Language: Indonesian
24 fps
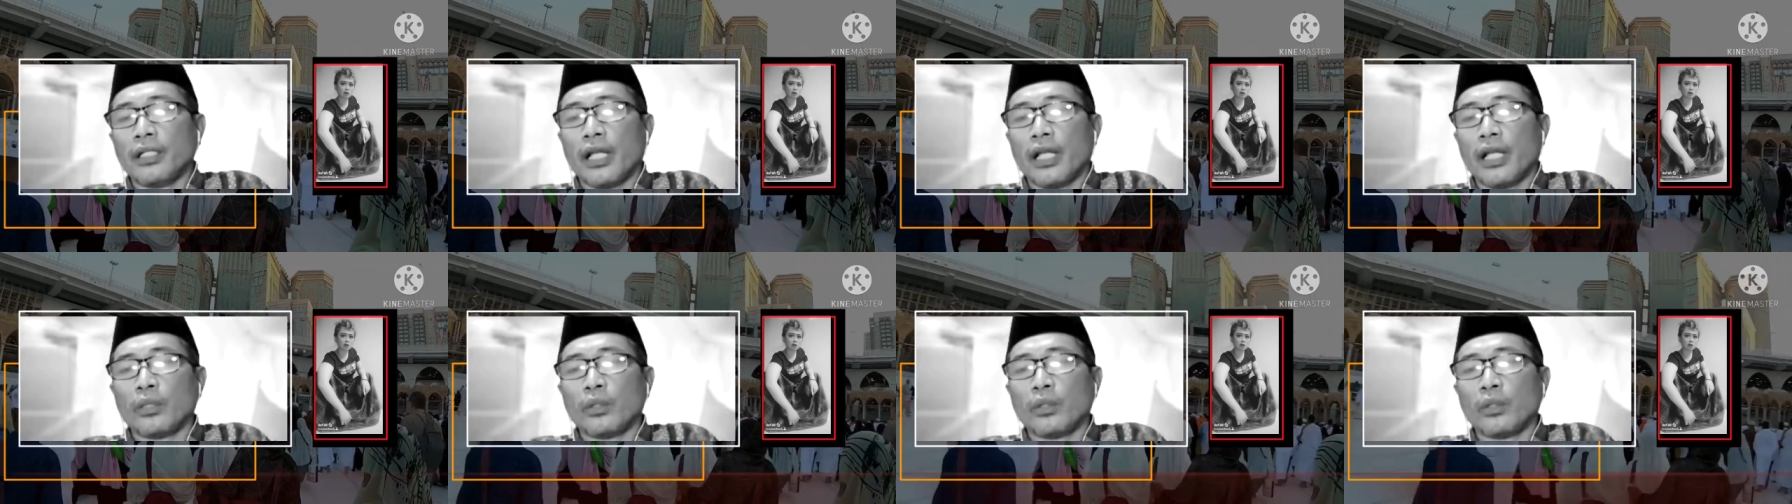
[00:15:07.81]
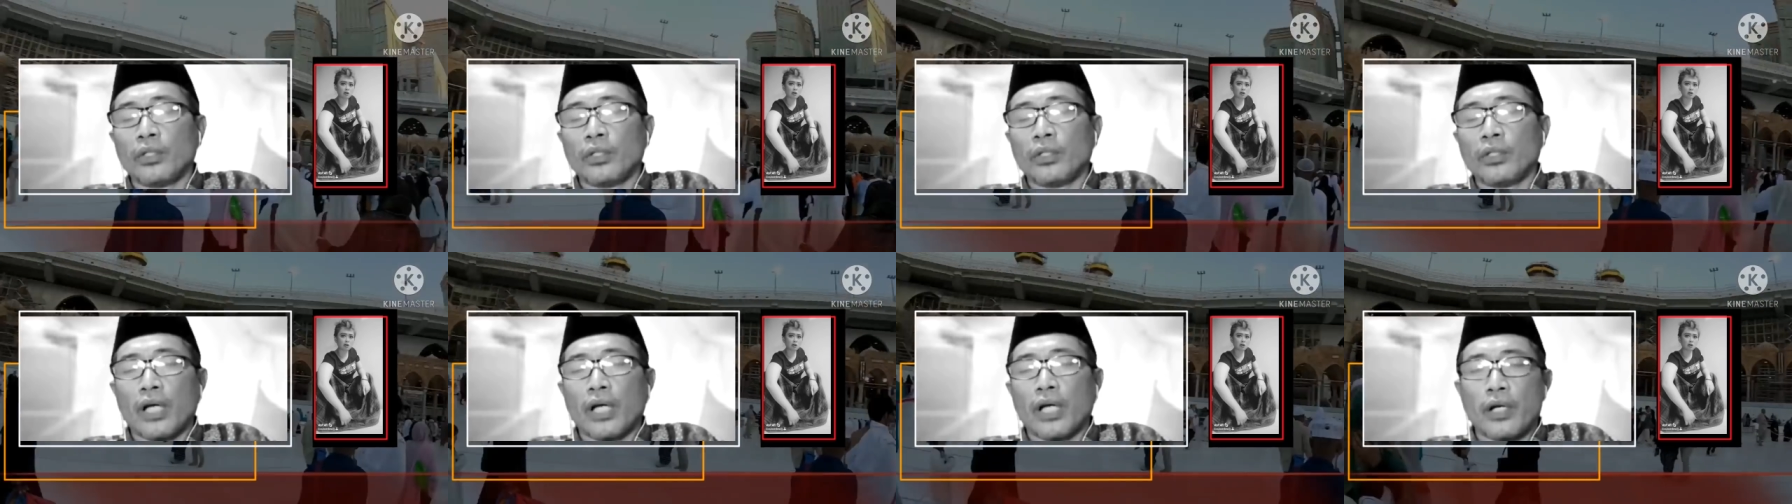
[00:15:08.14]

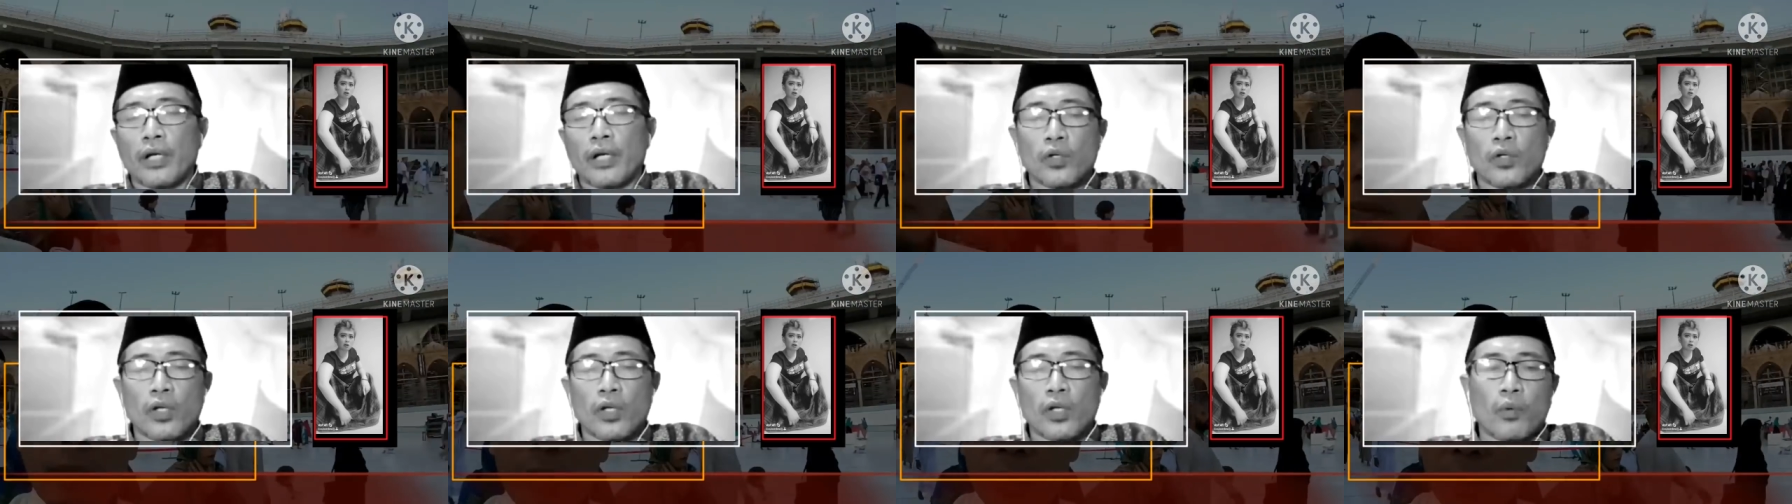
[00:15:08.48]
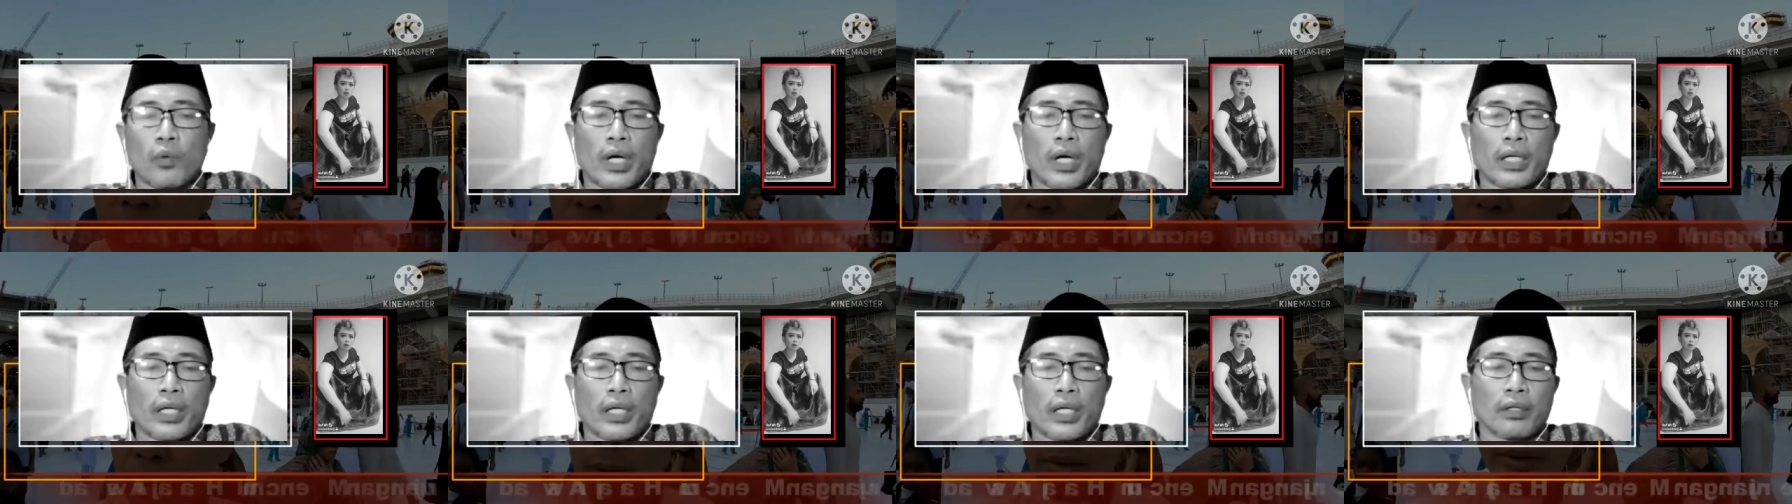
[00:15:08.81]
Ini ibunya
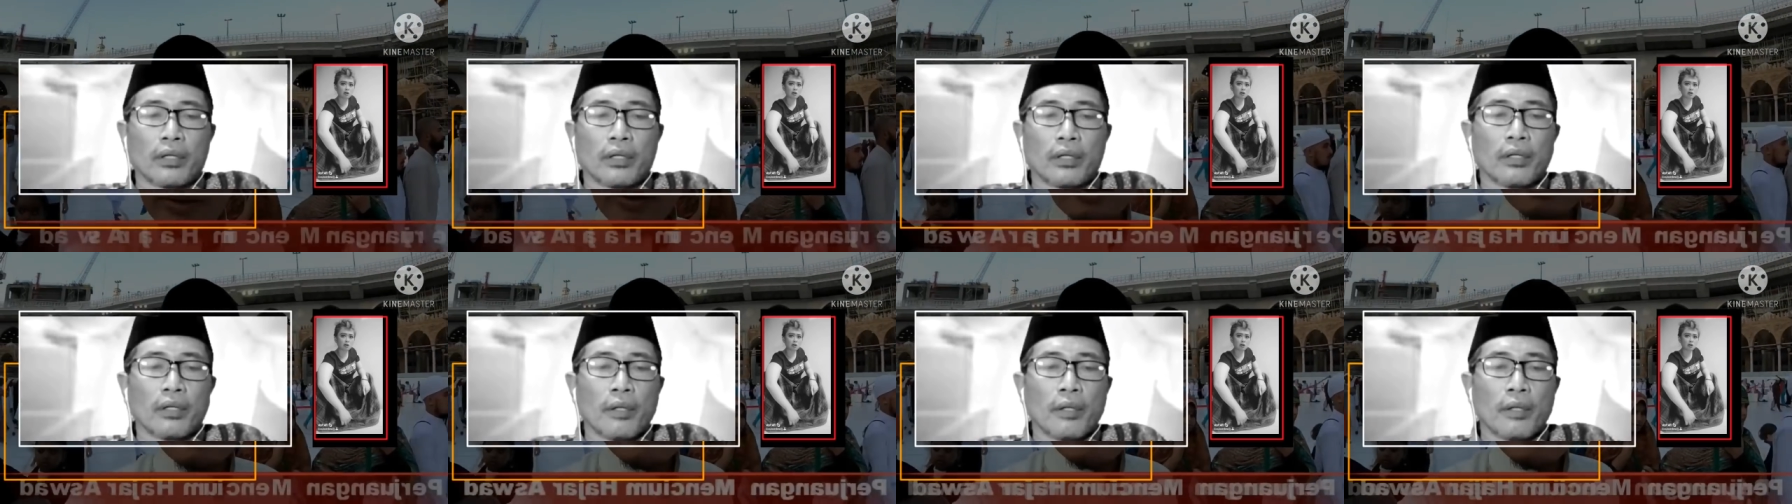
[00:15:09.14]
Budi.